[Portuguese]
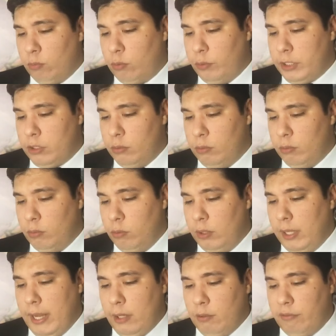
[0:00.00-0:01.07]
um tweet do o
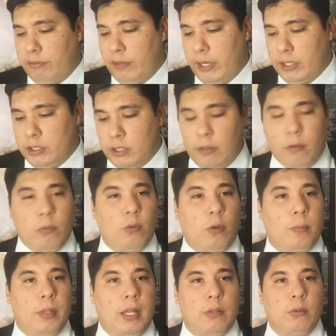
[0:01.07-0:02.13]
Lenho Verde, né, o
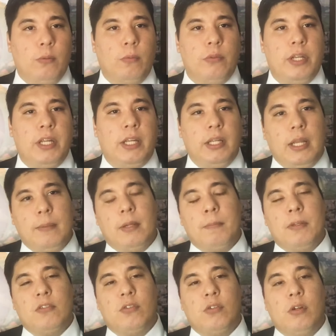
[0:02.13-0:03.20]
nome lá do nickname da
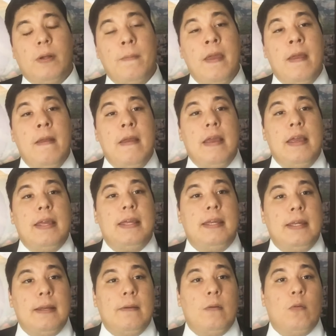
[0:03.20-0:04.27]
pessoa,
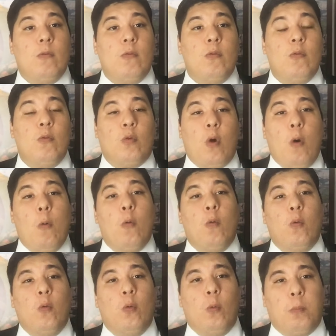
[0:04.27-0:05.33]
e o, o, qual
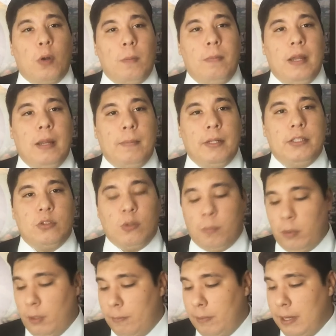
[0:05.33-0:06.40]
o problema disso? O
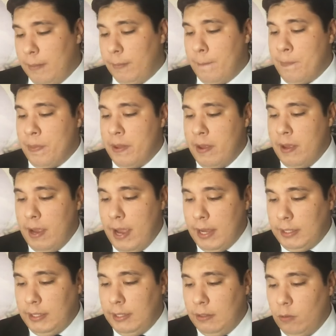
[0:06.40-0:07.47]
problema é
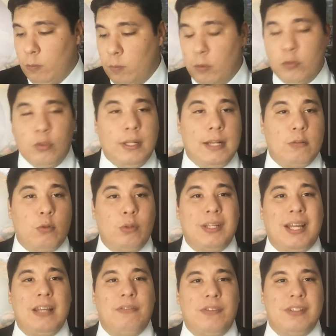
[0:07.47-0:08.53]
que o Bolsonaro, tudo
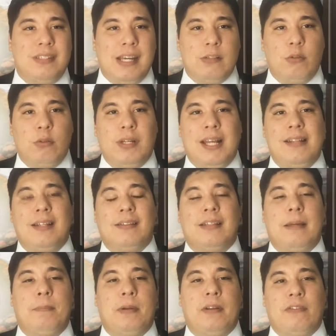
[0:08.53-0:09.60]
que ele fizer, tudo que ele
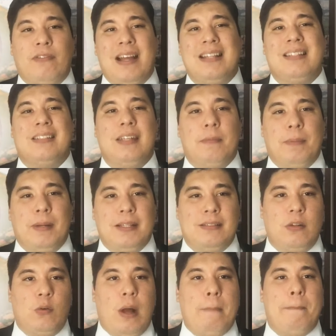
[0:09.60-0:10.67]
tentar pra fazer para
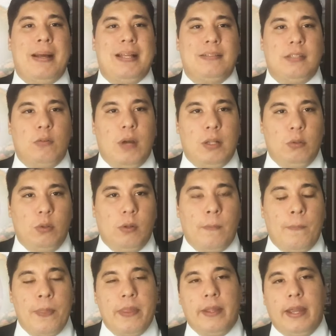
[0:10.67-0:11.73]
ser um
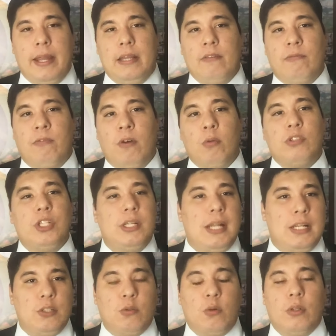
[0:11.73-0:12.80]
apaziguador, é, eles vão
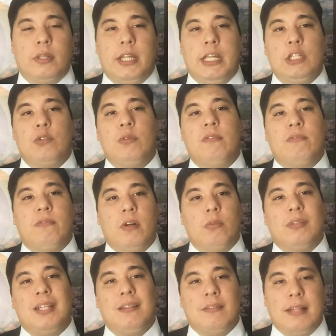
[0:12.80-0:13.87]
tirar de contexto e
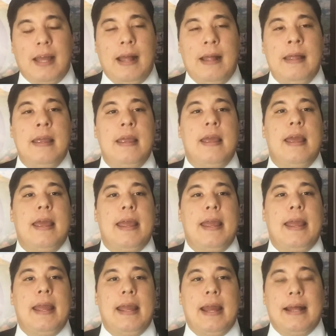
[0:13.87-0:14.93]
vão tentar
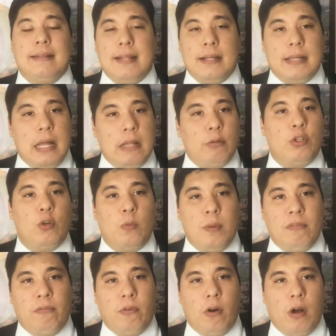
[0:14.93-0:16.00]
é, é, atacá-lo de
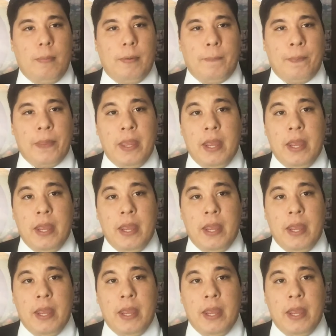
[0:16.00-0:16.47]
alguma forma.